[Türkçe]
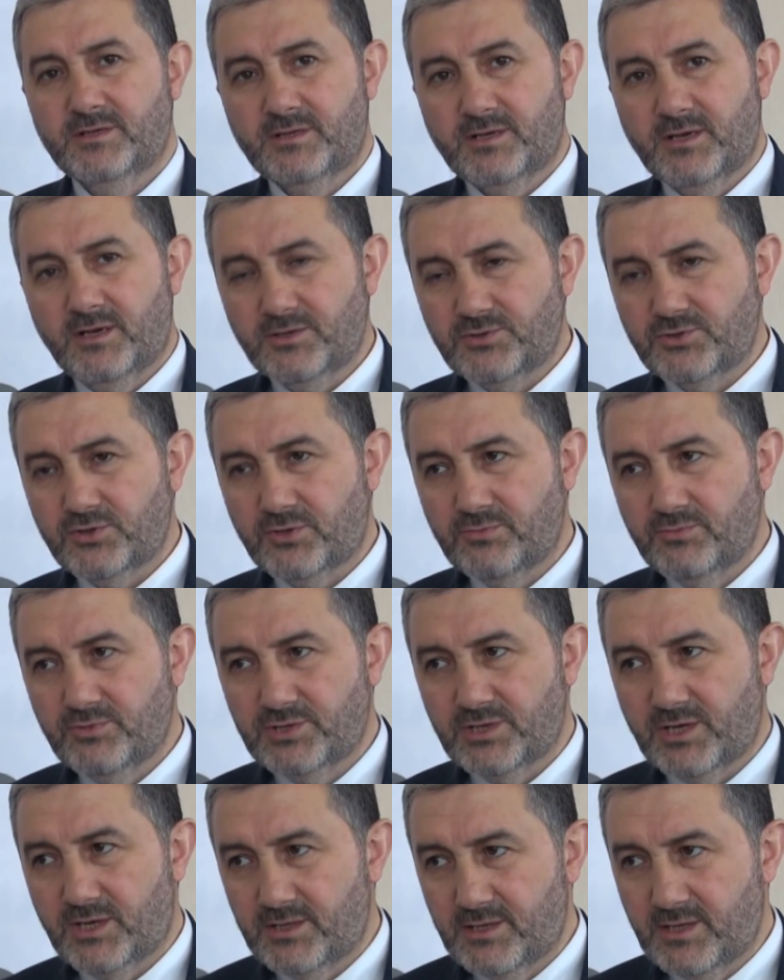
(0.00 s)
Daha çok
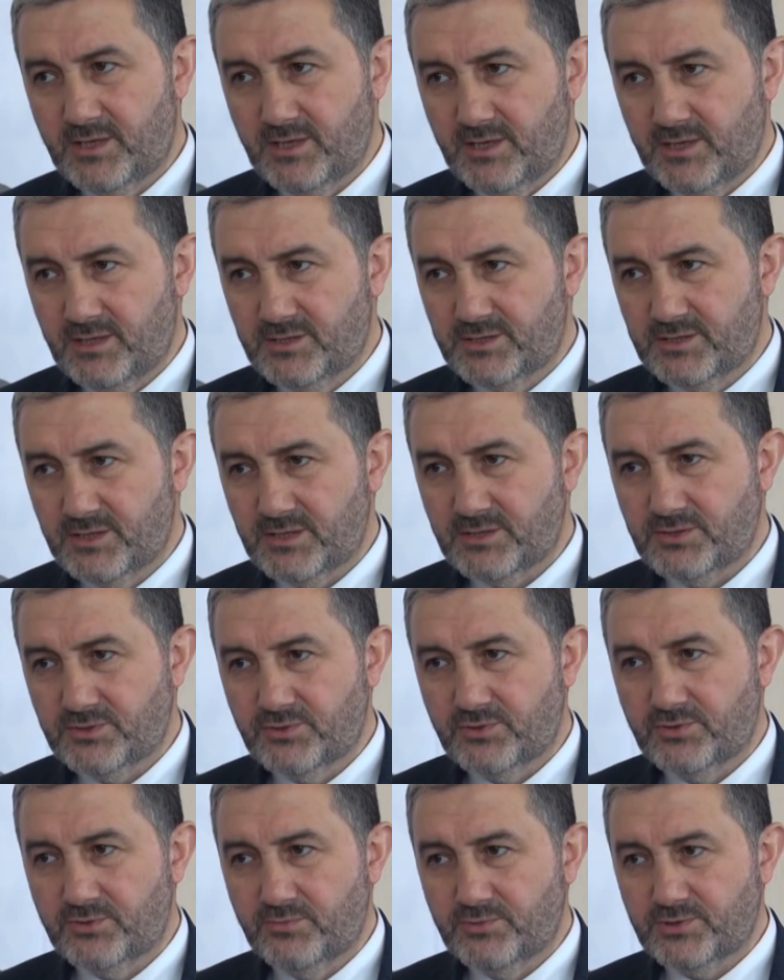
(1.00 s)
mücadele edeceğiz.
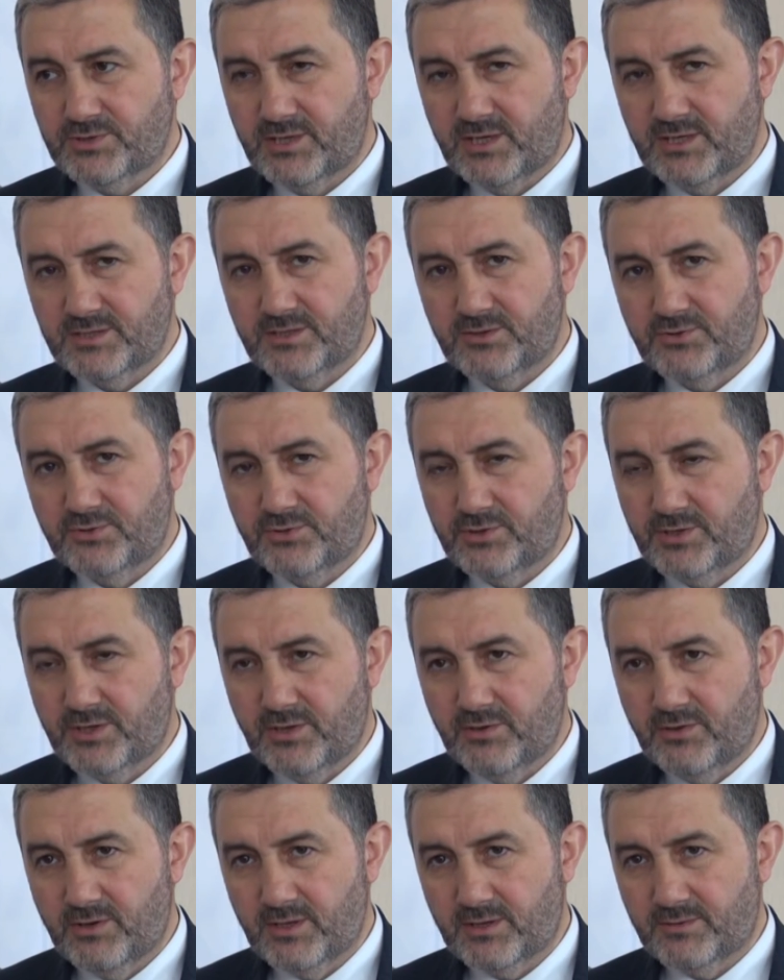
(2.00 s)
Çünkü bu sadece
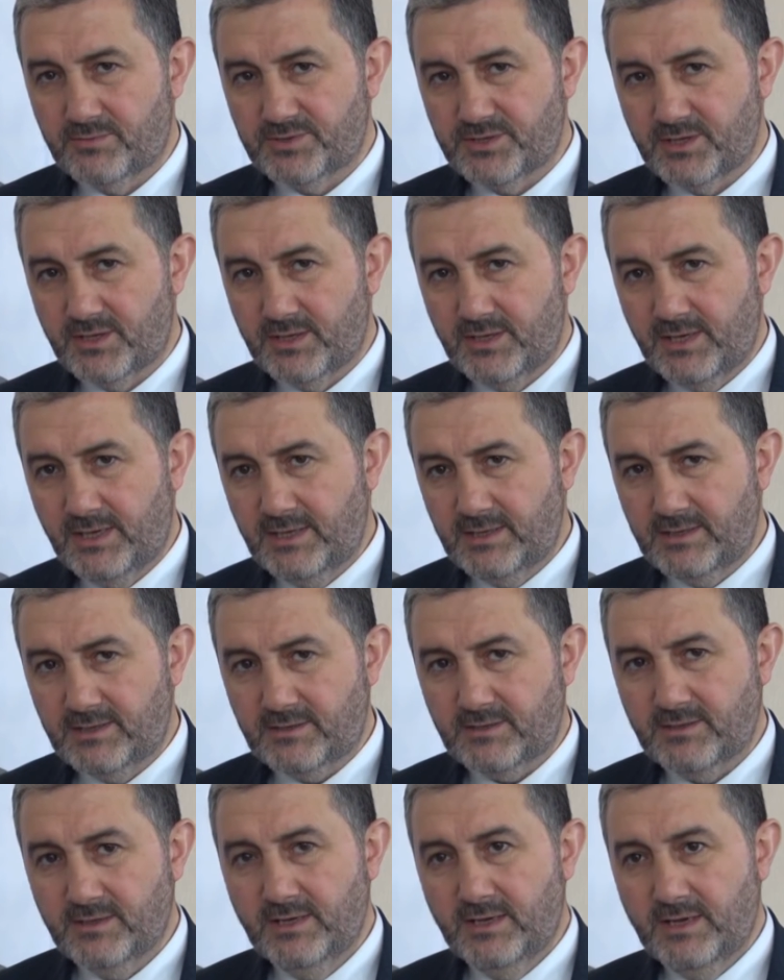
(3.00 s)
Türkiye'ye yönelik bir şey
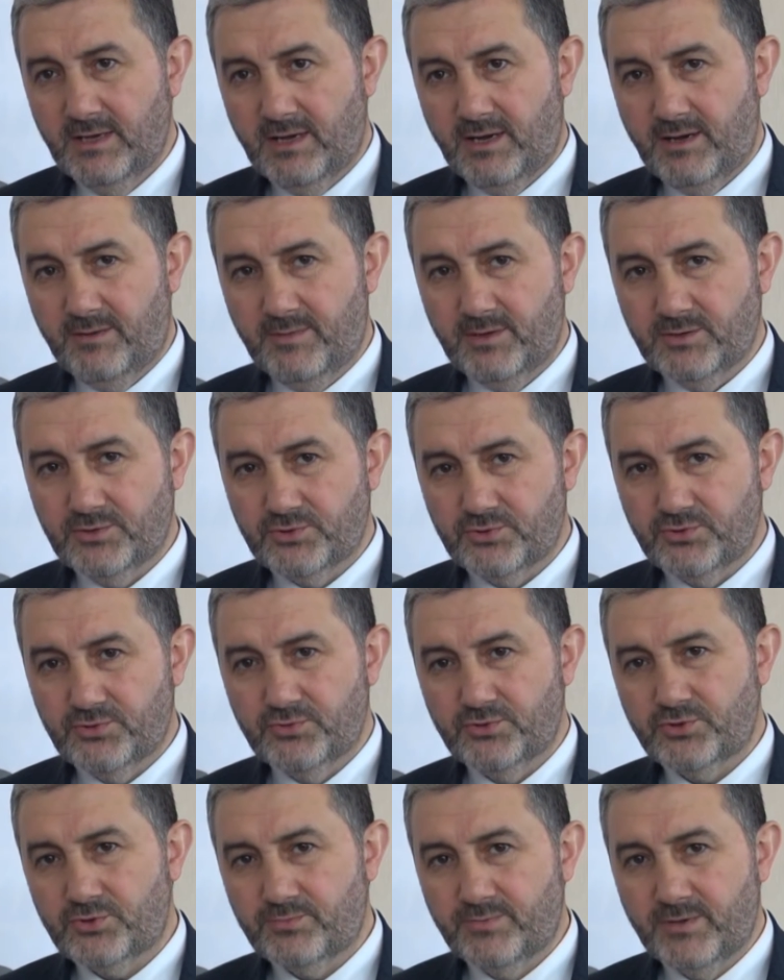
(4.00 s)
değildir. Ama şunu
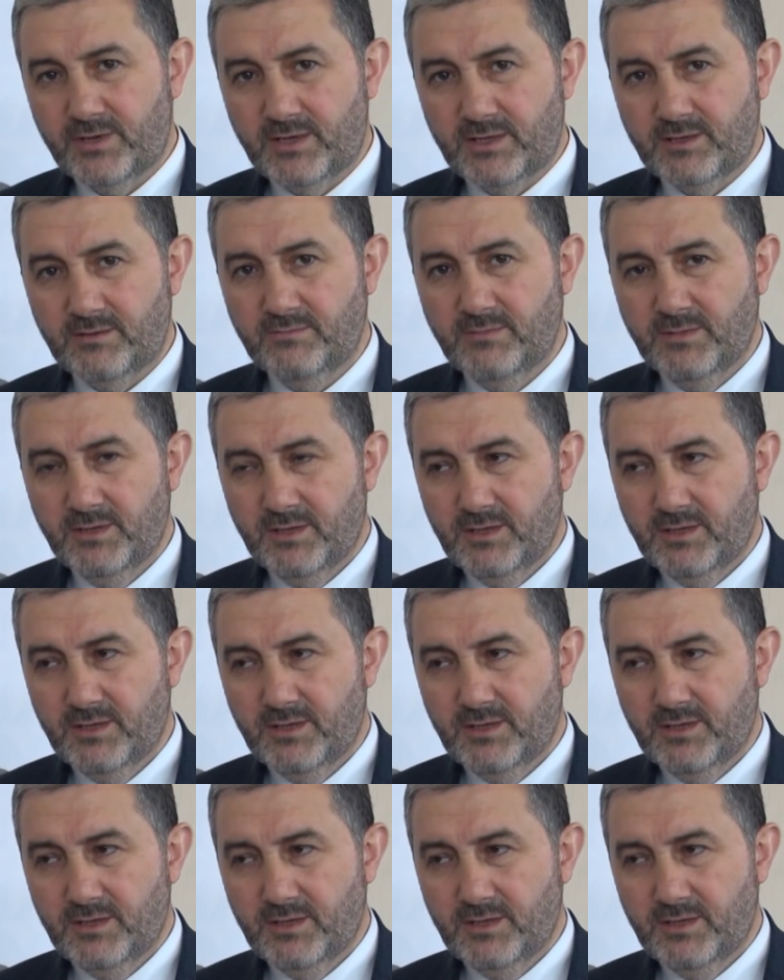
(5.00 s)
unutmayalım.